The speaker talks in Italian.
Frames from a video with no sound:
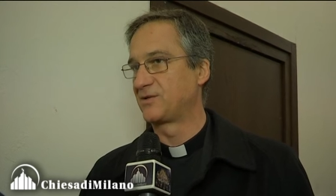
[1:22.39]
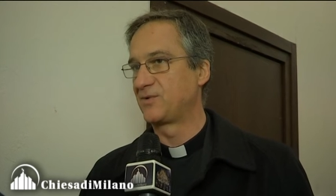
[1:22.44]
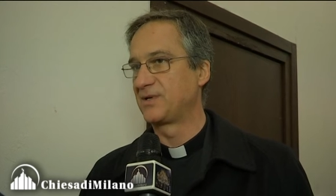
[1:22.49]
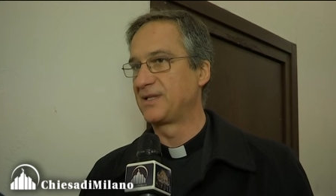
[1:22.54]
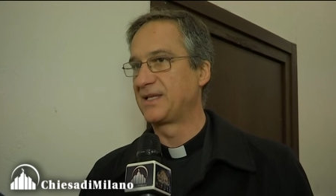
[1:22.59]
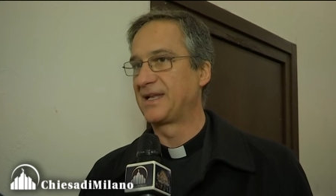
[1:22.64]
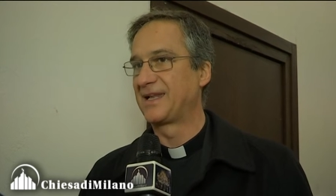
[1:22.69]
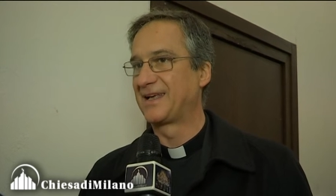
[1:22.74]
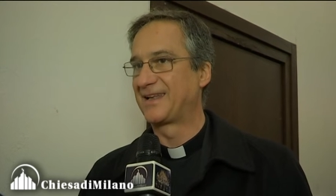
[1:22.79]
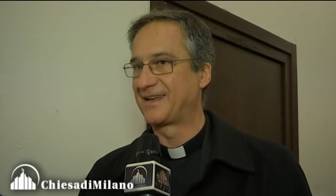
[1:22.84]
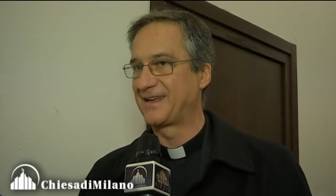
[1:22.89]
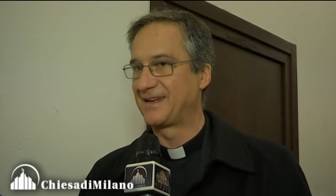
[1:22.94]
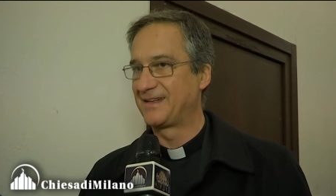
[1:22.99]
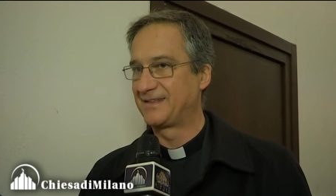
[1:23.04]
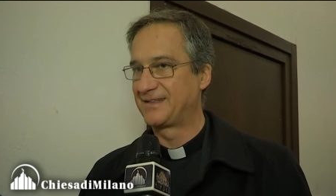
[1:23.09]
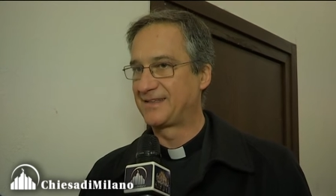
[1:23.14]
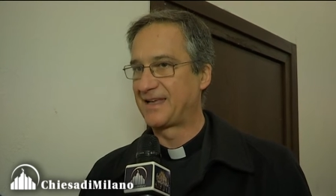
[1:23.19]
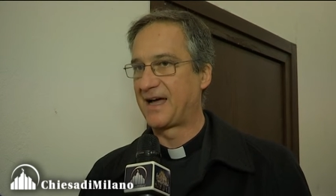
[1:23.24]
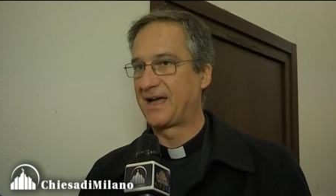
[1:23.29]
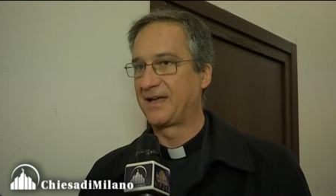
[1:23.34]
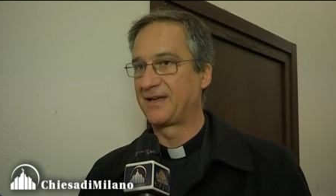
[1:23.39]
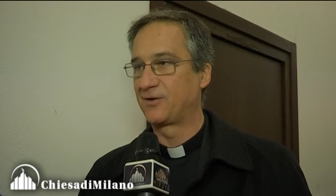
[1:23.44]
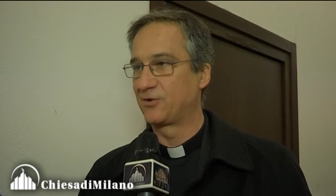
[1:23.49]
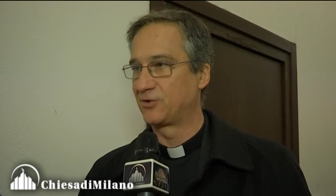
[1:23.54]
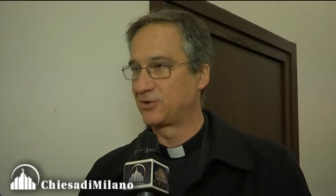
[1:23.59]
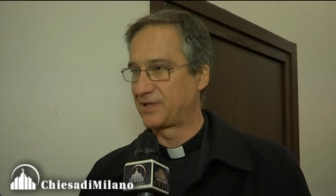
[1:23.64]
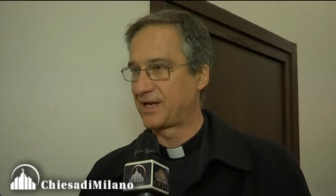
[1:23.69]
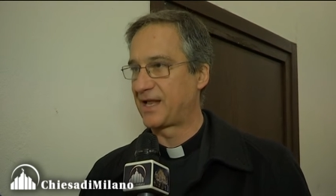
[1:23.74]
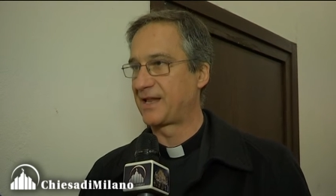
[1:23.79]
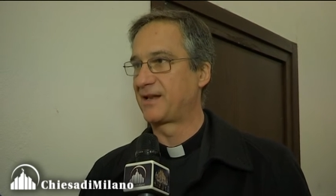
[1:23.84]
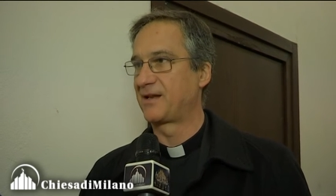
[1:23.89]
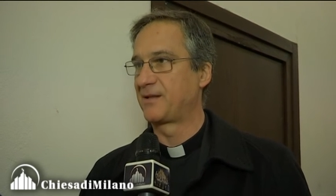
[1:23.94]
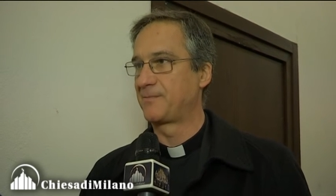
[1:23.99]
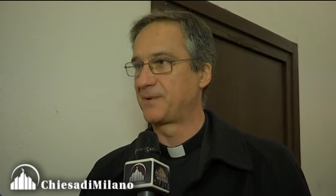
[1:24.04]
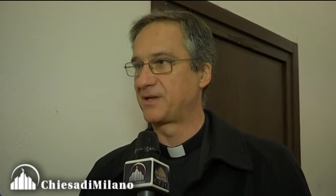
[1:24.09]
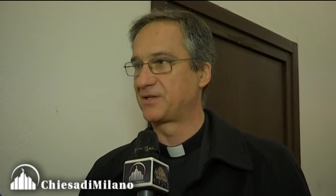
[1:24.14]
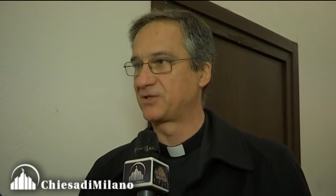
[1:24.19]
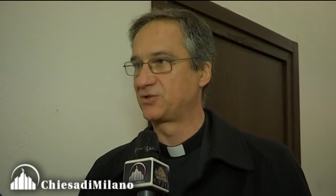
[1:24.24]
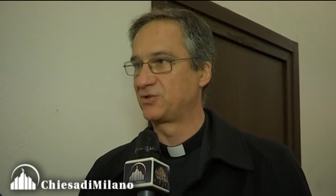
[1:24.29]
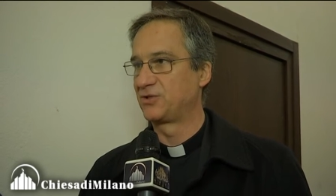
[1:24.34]
Quindi la realtà, incontrare le
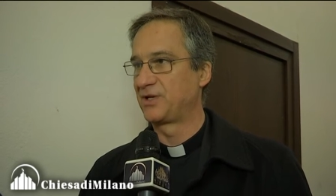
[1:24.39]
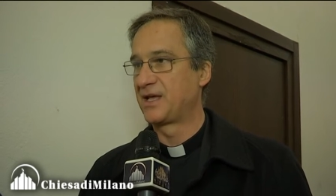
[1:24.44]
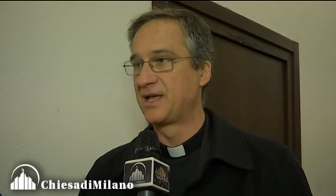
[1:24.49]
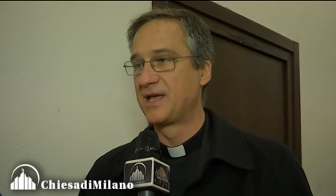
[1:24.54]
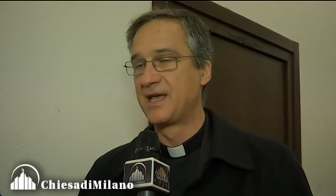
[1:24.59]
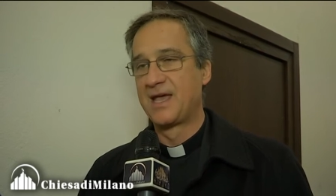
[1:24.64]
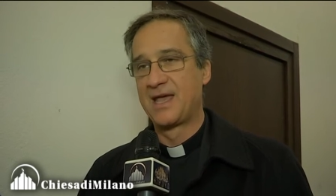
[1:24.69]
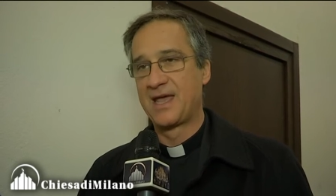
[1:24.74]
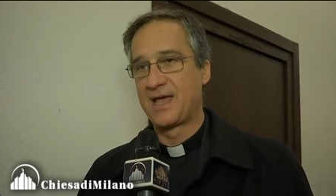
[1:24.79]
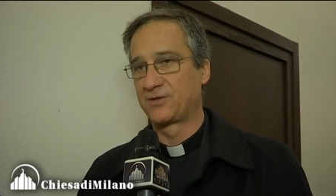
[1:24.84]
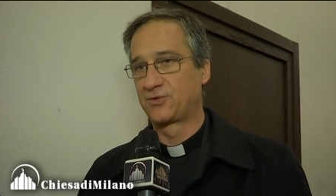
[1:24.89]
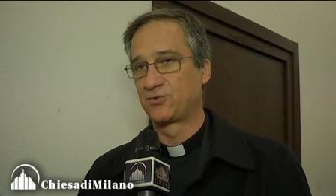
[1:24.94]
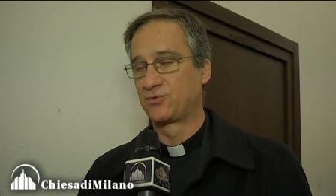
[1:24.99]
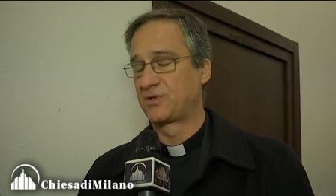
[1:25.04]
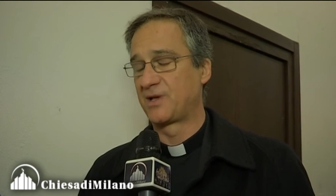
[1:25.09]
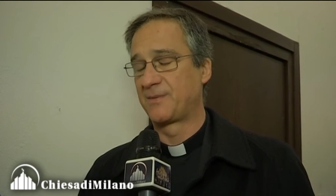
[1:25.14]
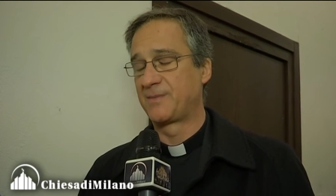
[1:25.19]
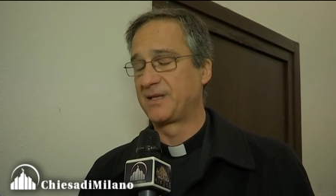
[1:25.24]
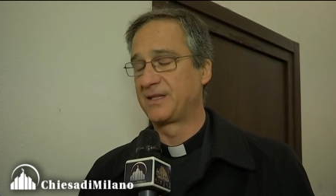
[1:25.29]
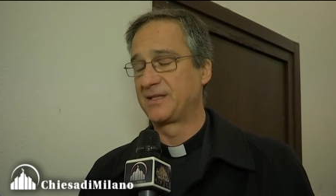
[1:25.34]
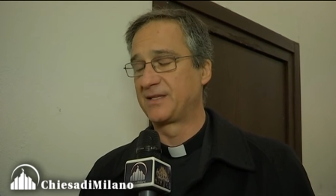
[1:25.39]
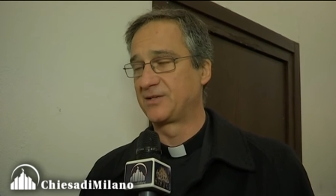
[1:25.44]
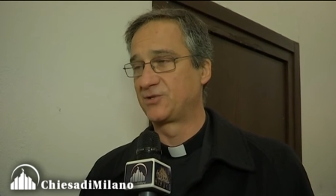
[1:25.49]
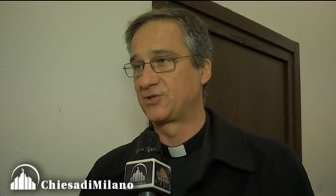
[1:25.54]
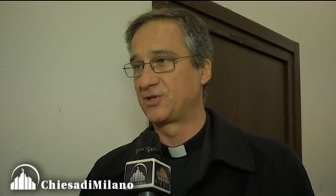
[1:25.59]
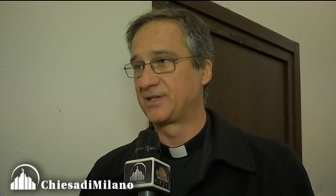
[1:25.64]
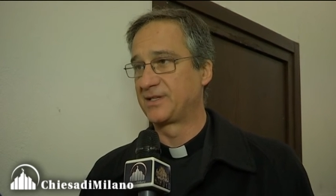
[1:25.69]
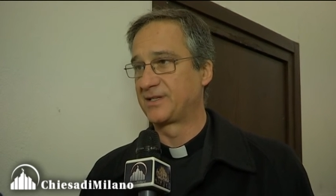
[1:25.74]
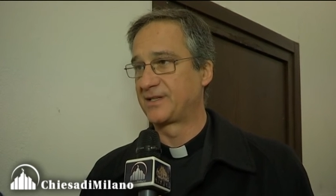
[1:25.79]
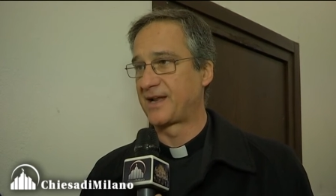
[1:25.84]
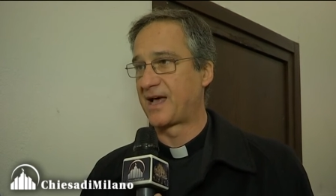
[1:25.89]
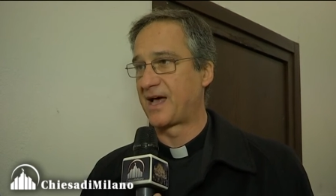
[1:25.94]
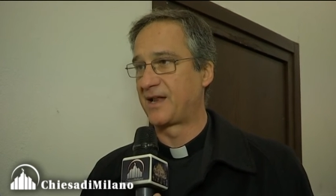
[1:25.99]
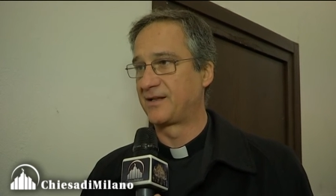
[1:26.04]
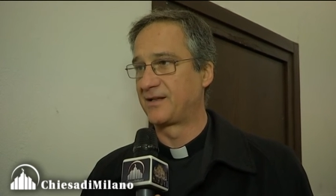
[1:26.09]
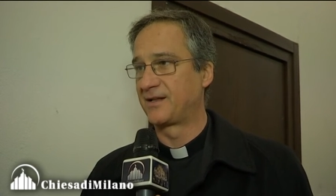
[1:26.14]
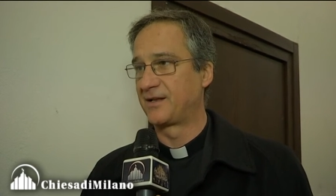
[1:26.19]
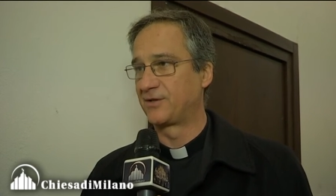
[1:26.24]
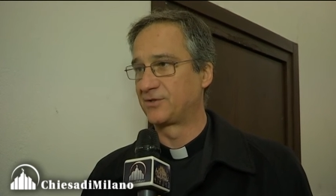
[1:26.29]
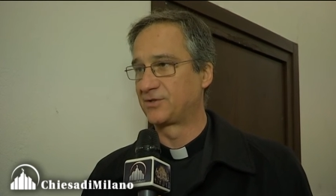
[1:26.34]
persone è assolutamente centrale
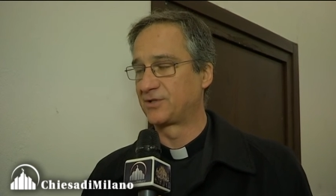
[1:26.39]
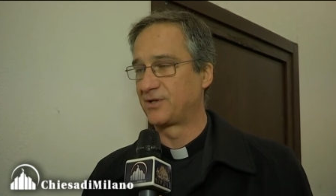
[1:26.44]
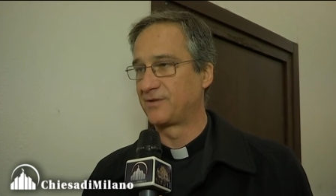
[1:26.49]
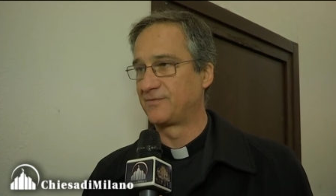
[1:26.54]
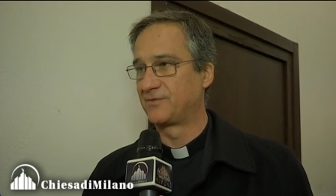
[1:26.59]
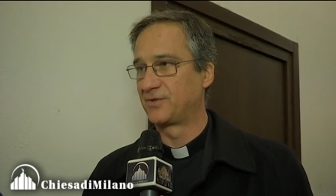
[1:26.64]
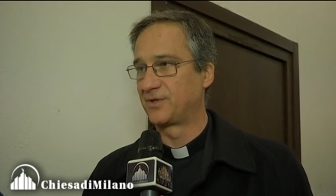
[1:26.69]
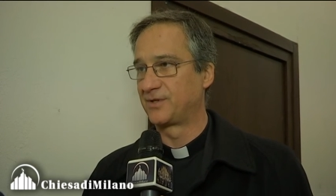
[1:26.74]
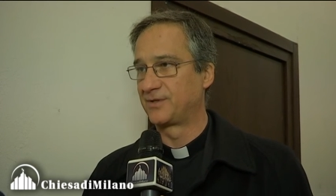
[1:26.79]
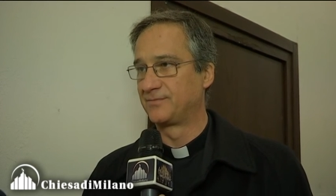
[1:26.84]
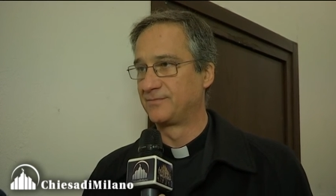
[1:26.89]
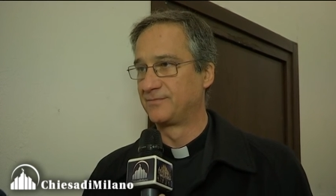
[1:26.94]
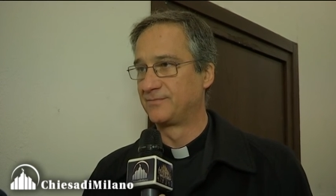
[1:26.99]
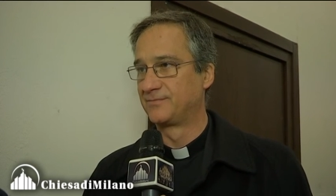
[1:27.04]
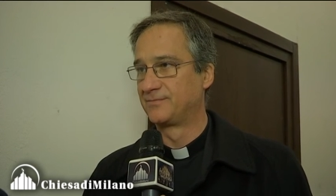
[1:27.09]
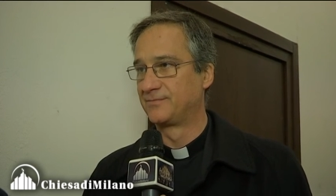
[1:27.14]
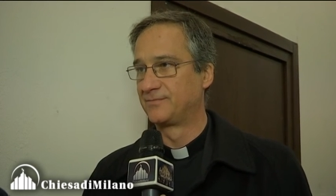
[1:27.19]
nel nostro lavoro.